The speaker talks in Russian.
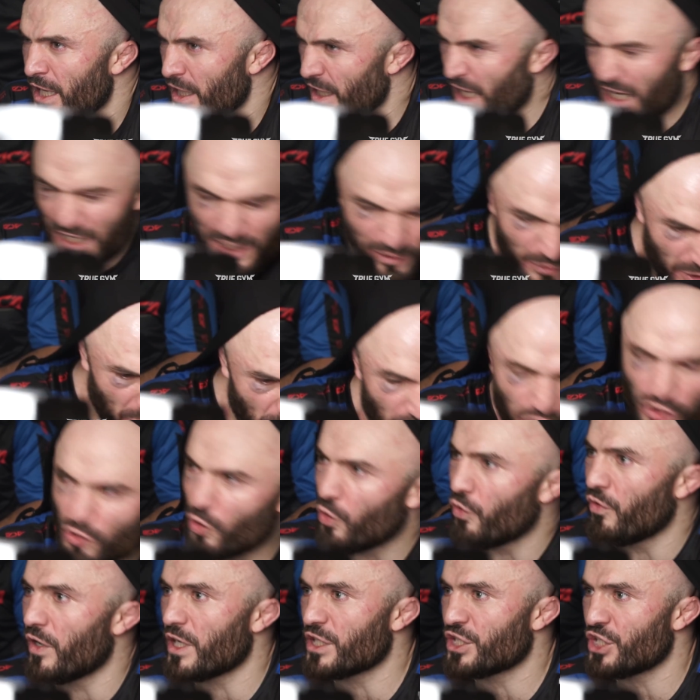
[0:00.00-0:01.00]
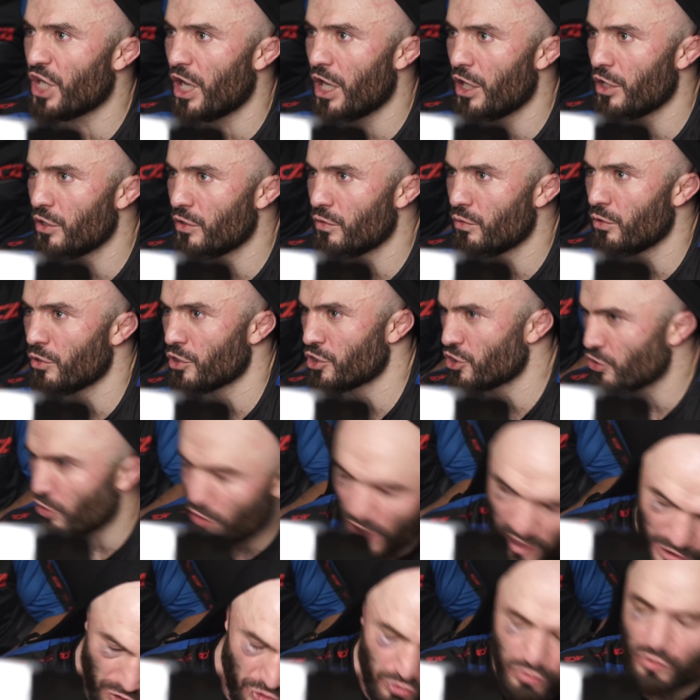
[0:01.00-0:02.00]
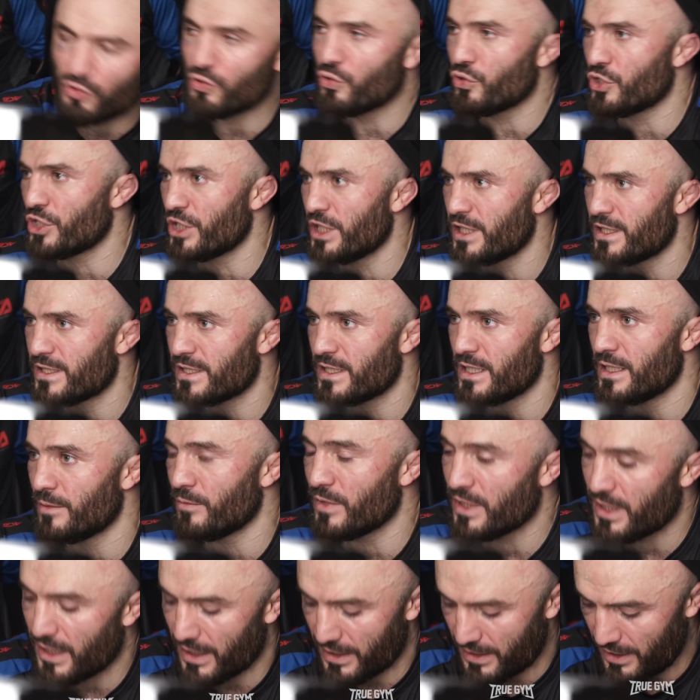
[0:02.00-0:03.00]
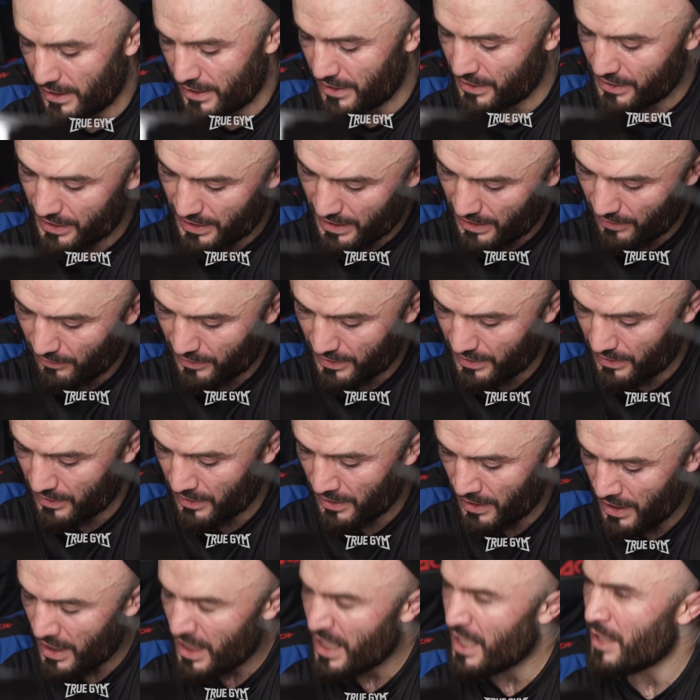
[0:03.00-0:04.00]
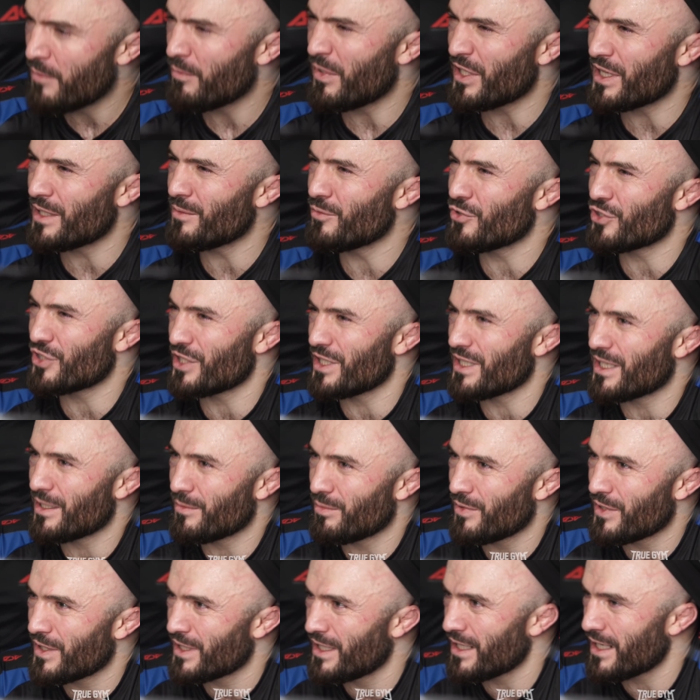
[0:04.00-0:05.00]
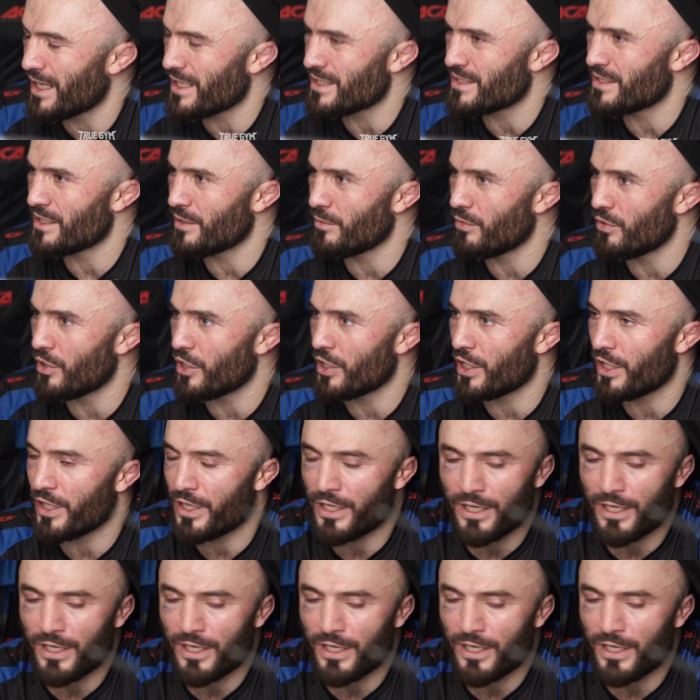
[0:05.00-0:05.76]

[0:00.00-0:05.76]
Я говорил, что уважаю его, что хочу дружить с ним и так далее. Не говорил. Потому что это был грязный бой.